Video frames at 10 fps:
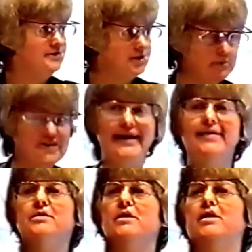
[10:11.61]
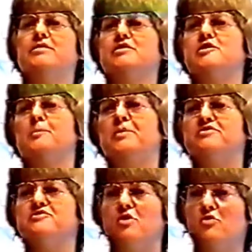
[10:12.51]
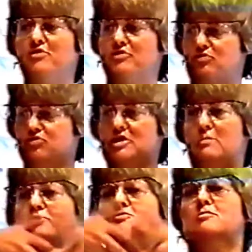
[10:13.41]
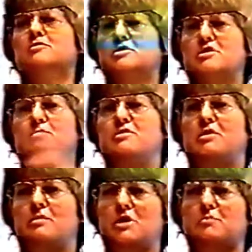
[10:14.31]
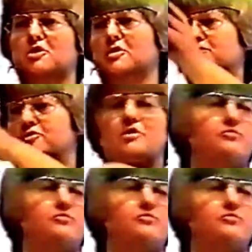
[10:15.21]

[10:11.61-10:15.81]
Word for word: die habe ich eingeladen, gesagt, passen Sie auf, wenn Sie zusammenkommen in dem, dem Nebenraum von